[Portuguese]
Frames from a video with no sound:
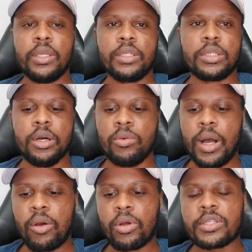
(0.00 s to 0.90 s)
Então
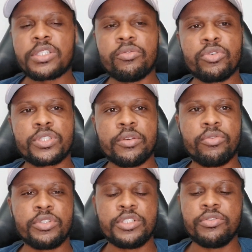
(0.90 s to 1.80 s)
agora se você
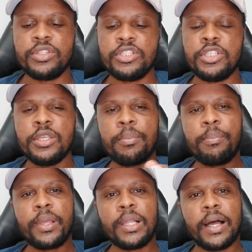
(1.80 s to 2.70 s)
for dividir
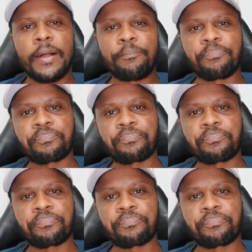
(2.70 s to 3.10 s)
pela